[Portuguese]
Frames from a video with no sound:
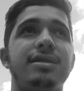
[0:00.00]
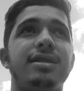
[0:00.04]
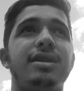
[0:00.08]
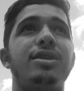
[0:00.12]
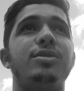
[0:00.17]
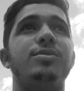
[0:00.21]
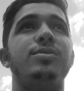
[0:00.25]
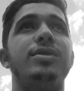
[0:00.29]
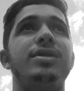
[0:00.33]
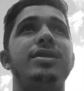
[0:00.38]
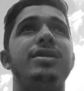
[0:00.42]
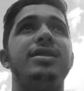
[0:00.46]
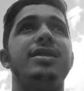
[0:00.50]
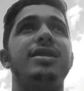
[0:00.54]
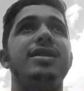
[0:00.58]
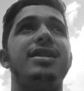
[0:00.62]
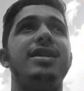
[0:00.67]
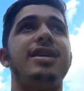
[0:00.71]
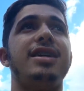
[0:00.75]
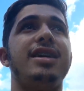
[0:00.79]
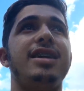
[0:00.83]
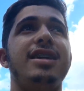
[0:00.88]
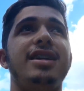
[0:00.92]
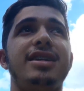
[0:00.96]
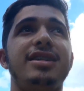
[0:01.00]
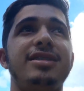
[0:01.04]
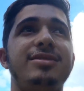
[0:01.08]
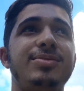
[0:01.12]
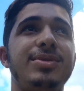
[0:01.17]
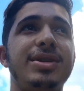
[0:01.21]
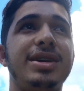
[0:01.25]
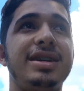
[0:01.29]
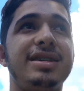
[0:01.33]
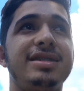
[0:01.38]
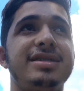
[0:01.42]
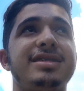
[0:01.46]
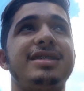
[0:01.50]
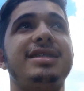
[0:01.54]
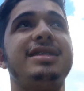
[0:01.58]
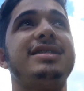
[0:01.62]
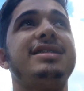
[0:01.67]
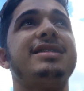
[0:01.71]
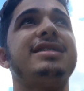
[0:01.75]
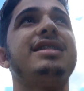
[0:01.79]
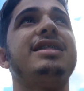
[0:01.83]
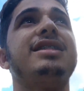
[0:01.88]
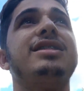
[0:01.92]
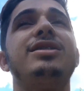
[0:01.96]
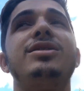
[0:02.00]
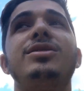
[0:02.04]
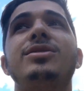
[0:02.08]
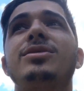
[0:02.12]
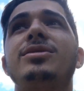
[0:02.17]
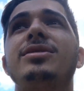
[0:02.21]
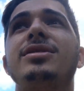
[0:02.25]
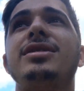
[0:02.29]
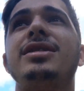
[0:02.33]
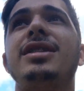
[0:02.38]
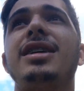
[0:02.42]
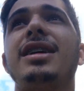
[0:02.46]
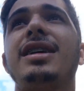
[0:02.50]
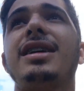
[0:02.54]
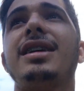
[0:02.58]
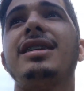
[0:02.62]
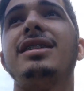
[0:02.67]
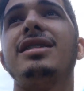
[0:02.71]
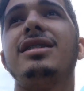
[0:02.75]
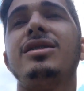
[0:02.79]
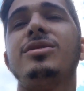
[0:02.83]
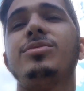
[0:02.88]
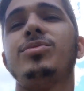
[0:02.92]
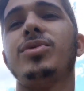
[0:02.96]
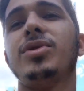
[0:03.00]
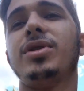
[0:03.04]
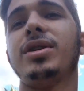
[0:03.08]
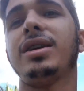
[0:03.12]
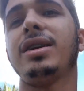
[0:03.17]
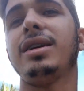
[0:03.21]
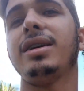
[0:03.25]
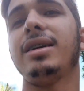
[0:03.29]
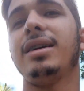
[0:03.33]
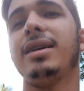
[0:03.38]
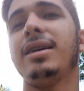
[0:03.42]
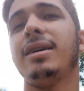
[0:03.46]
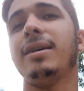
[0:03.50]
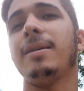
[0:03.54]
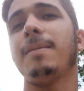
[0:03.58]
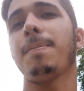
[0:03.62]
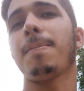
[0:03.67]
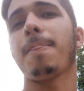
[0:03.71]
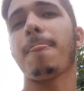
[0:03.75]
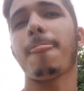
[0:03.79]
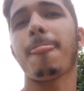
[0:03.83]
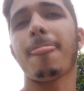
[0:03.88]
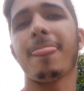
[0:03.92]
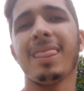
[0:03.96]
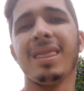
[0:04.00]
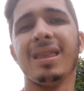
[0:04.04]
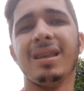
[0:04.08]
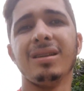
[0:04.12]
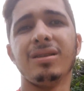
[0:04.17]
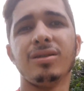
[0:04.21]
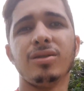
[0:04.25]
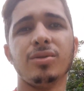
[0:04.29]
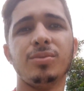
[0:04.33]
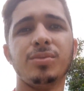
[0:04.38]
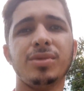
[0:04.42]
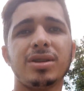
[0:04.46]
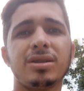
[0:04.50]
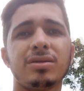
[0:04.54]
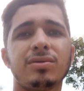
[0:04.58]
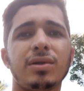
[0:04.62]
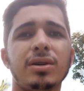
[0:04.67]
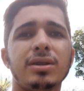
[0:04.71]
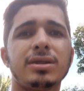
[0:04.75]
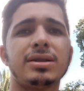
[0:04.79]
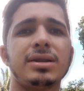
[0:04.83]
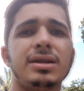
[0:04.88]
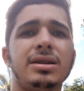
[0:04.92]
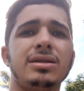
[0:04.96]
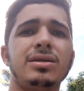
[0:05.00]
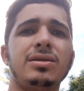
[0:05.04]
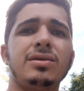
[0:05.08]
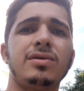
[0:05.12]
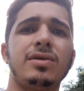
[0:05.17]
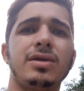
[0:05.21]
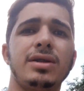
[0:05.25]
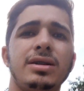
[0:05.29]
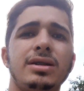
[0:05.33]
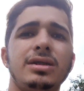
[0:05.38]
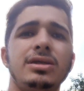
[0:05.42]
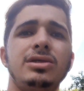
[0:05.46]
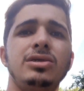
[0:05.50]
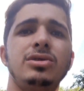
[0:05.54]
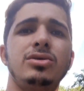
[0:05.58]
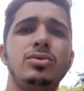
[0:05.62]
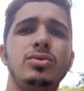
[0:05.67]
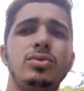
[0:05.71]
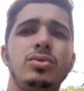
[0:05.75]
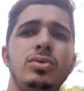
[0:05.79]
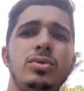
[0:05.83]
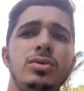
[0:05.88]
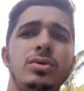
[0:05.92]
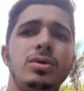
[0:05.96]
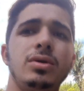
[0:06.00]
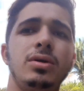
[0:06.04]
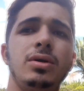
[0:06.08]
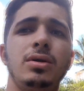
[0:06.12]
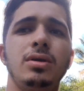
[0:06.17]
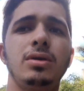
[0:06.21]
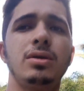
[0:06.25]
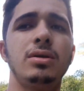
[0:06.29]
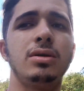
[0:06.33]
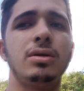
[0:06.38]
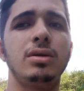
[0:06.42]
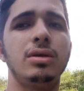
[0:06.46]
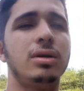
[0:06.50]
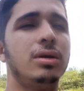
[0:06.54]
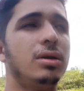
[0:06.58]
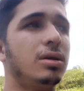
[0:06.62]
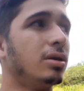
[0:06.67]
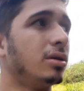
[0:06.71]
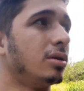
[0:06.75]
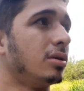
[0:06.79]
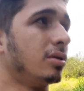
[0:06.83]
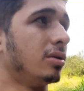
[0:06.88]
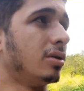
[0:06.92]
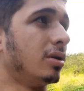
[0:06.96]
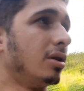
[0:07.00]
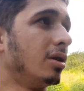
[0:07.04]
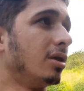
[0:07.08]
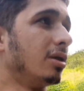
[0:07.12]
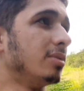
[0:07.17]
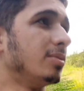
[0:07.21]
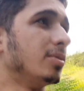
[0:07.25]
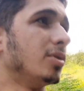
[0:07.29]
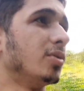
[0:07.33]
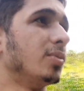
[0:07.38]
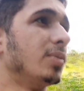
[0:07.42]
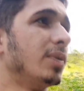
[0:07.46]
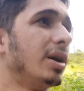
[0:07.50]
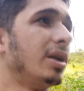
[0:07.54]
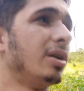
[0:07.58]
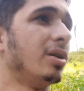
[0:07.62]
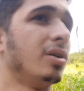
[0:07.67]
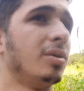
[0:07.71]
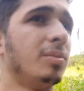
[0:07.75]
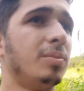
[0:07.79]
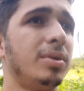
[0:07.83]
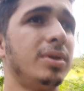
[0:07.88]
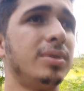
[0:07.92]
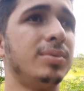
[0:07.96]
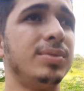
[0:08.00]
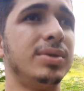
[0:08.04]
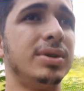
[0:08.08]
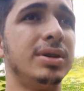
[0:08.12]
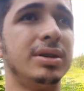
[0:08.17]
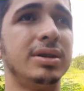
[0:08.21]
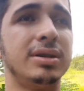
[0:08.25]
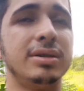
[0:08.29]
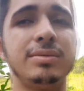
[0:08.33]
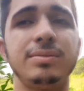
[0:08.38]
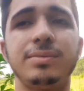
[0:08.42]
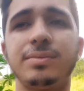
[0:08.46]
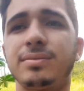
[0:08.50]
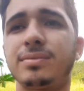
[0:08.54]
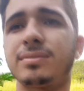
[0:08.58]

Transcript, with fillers: Calma. Espero que vocês estão se agradando porque estou me esforçando, tô fazendo de tudo. estou dando o meu melhor para me.